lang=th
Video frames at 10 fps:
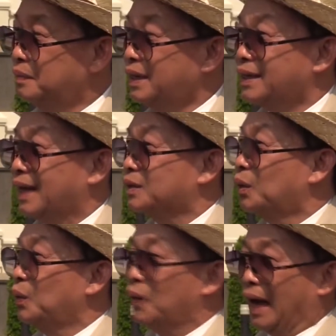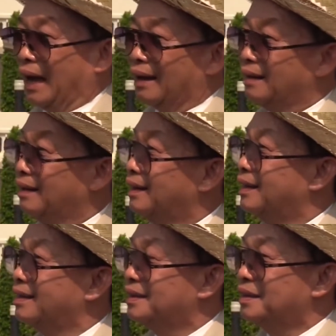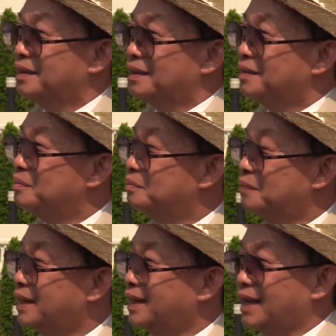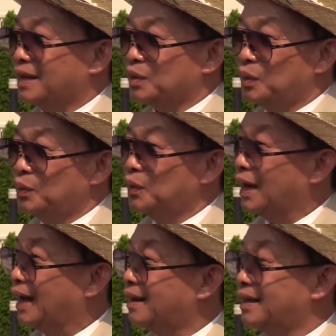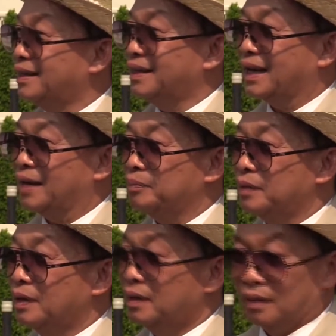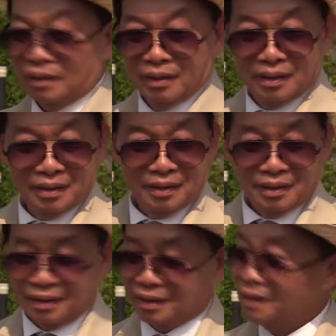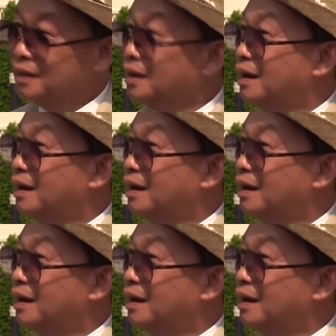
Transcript: ไม่ได้ใหญ่โตหรูหราอะไรเลยครับไม่ได้ใหญ่โตหรูหราอะไรเลยครับลองเทียบกับบ้านหัวหน้าตาจังหวัด